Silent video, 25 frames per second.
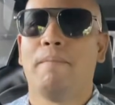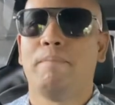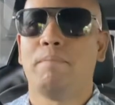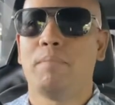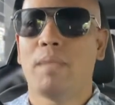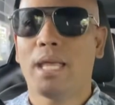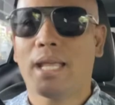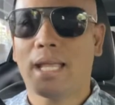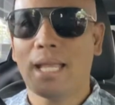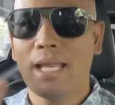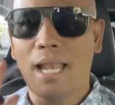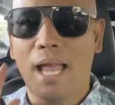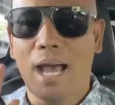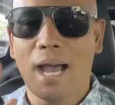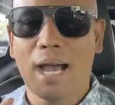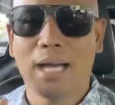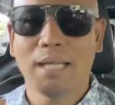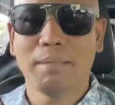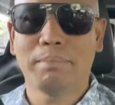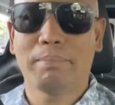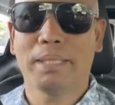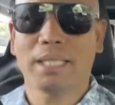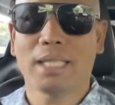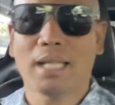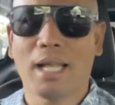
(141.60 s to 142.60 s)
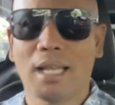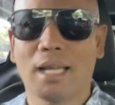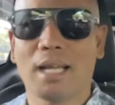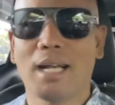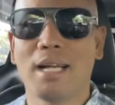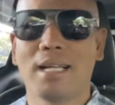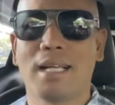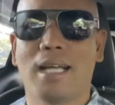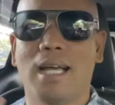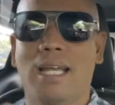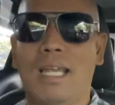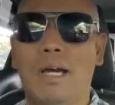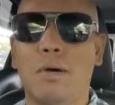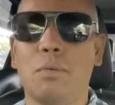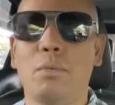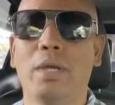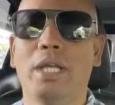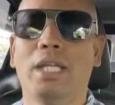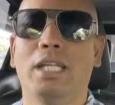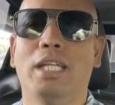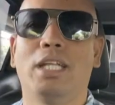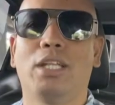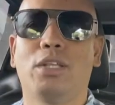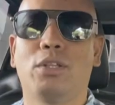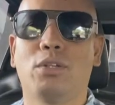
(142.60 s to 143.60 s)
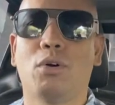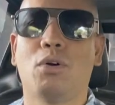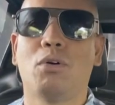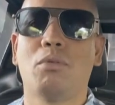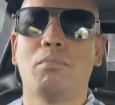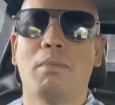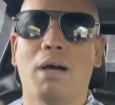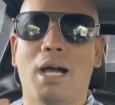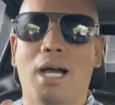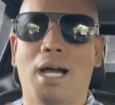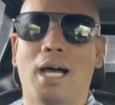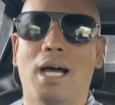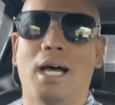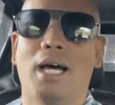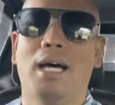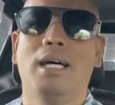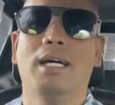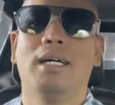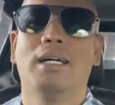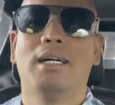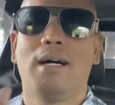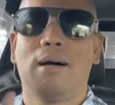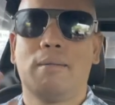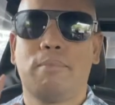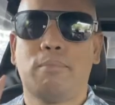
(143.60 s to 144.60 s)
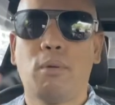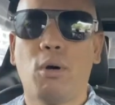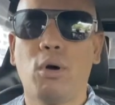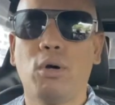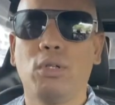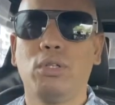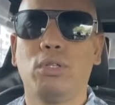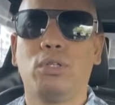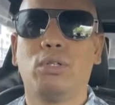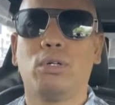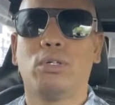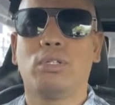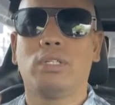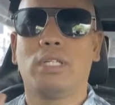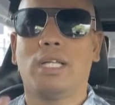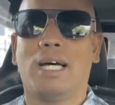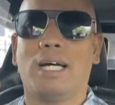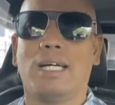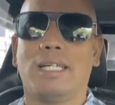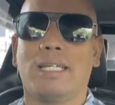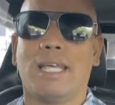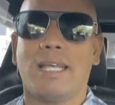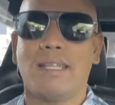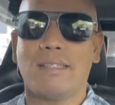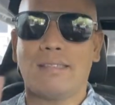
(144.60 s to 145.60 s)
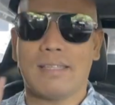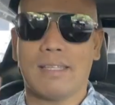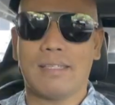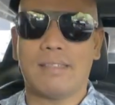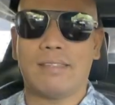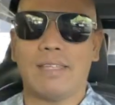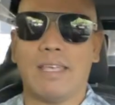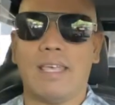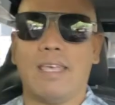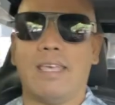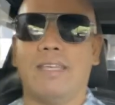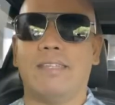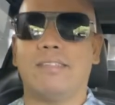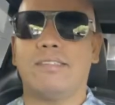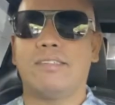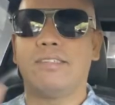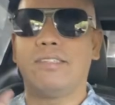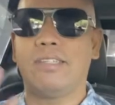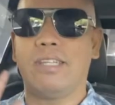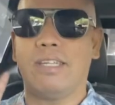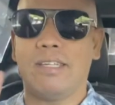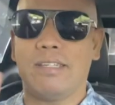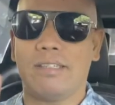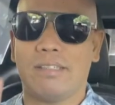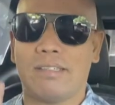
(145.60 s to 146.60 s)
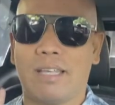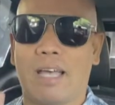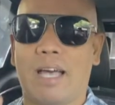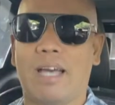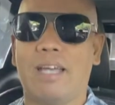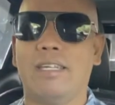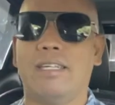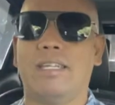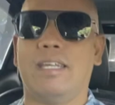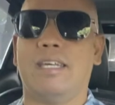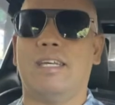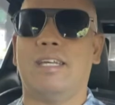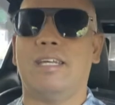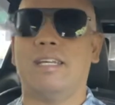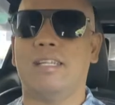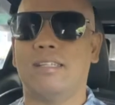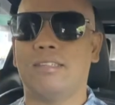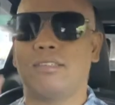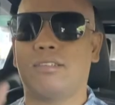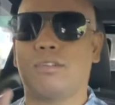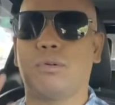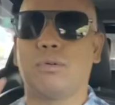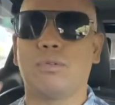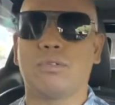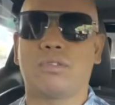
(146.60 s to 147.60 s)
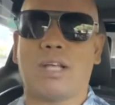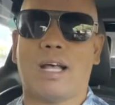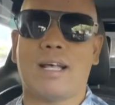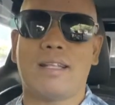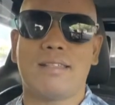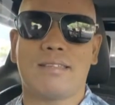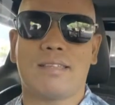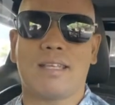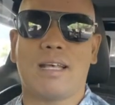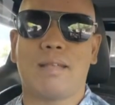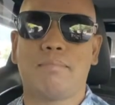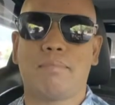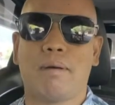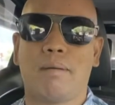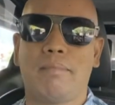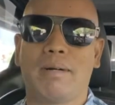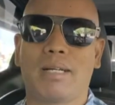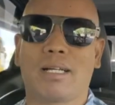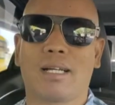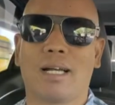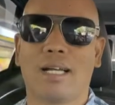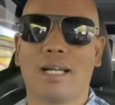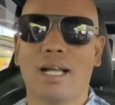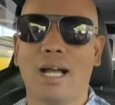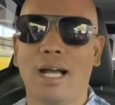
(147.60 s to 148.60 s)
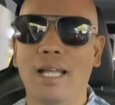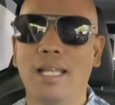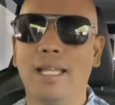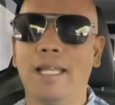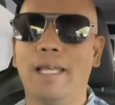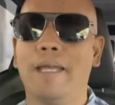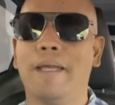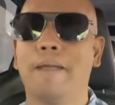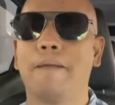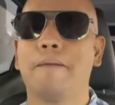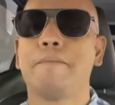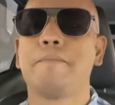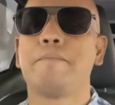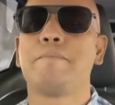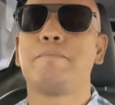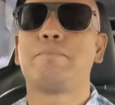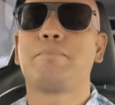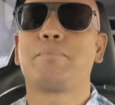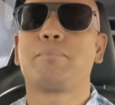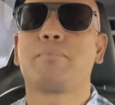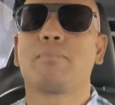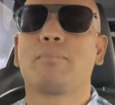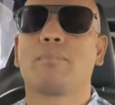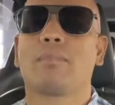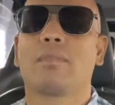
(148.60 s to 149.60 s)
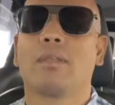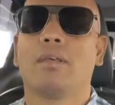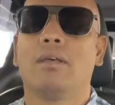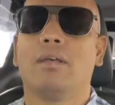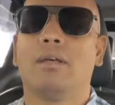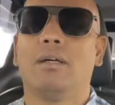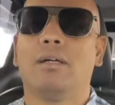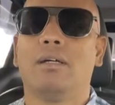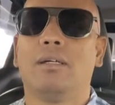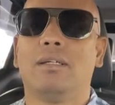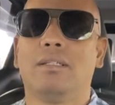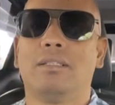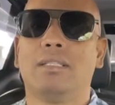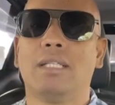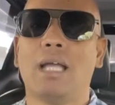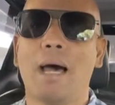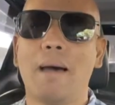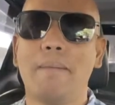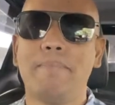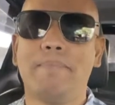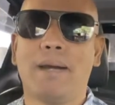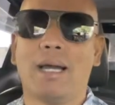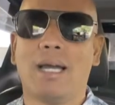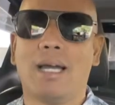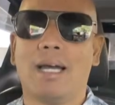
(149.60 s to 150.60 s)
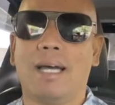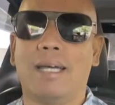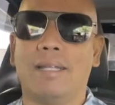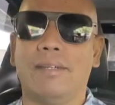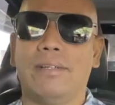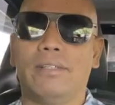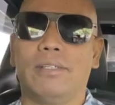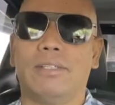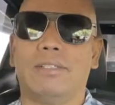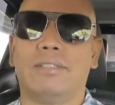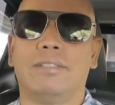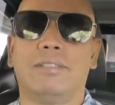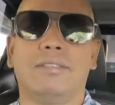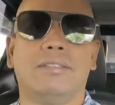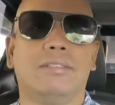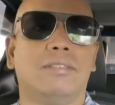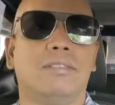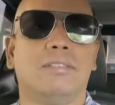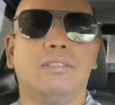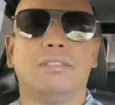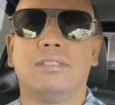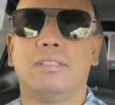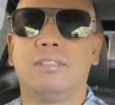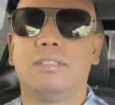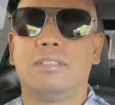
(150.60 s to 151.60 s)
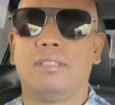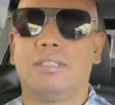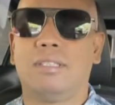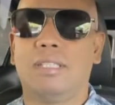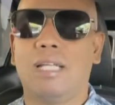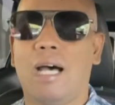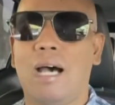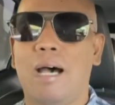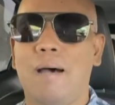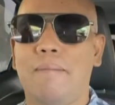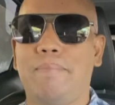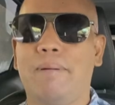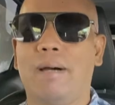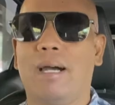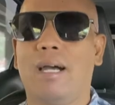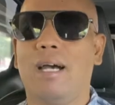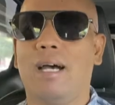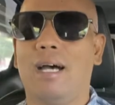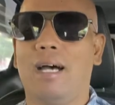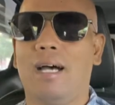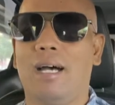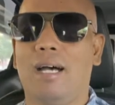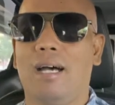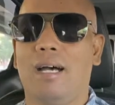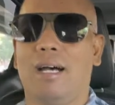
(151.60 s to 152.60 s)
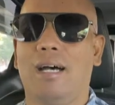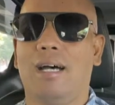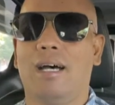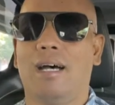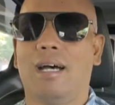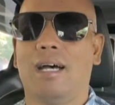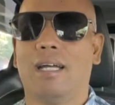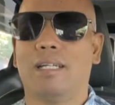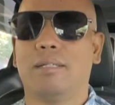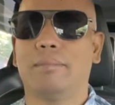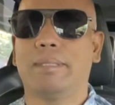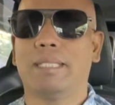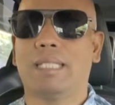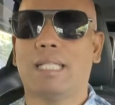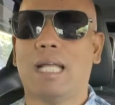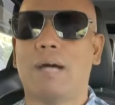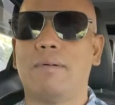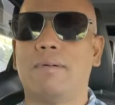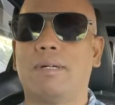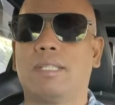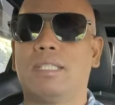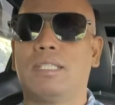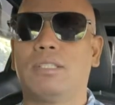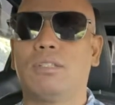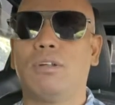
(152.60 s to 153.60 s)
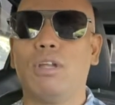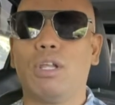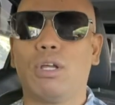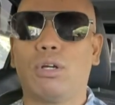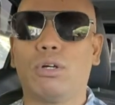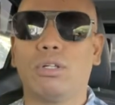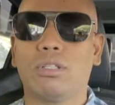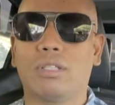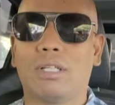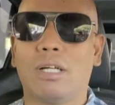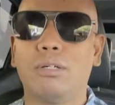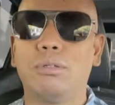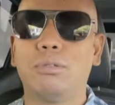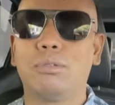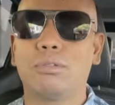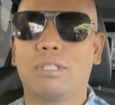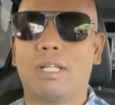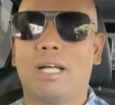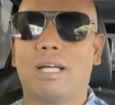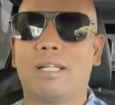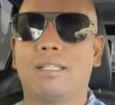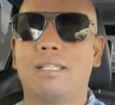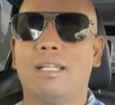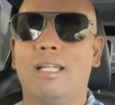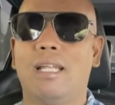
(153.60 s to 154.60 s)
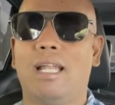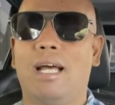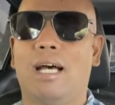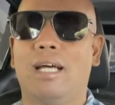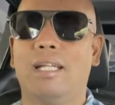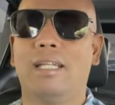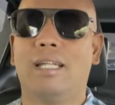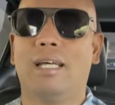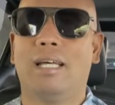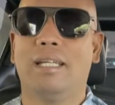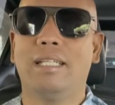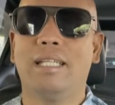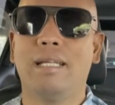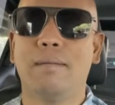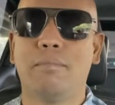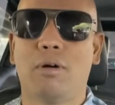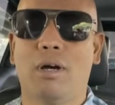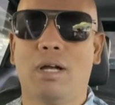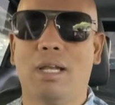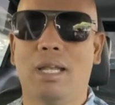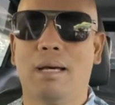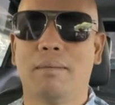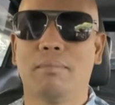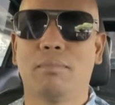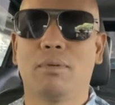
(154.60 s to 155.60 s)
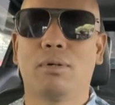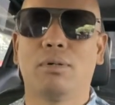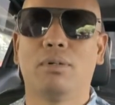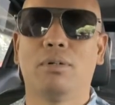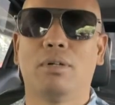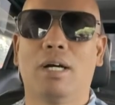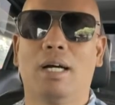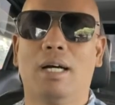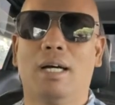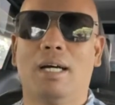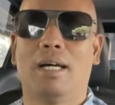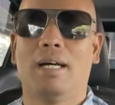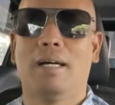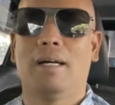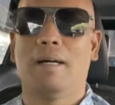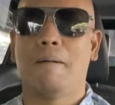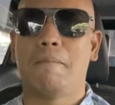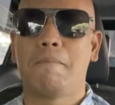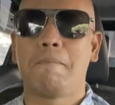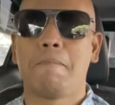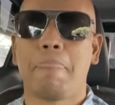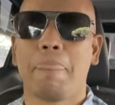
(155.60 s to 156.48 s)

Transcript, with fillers: eh kailangan pa talagang galawin itong mga pondo ng SSS, GSIS, kung saan-saan pa manggagaling. Napaka ano, napaka ano ba tawag nito, likot ang utak nila na hindi mo alam kung uh,